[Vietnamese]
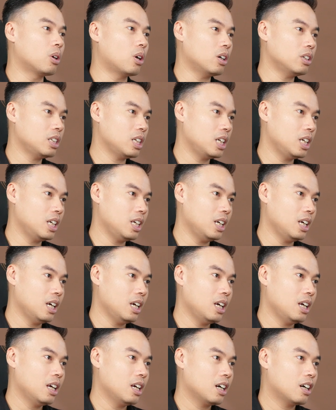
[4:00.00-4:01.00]
đó thì
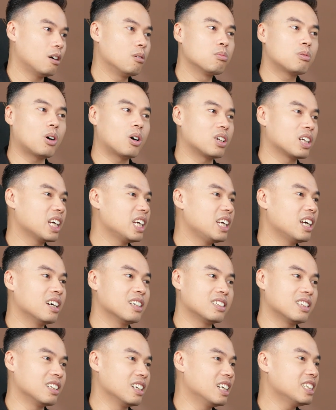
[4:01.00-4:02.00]
không còn cái hiện
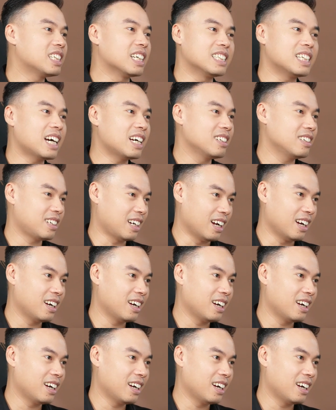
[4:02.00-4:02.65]
tượng đấy xảy ra nữa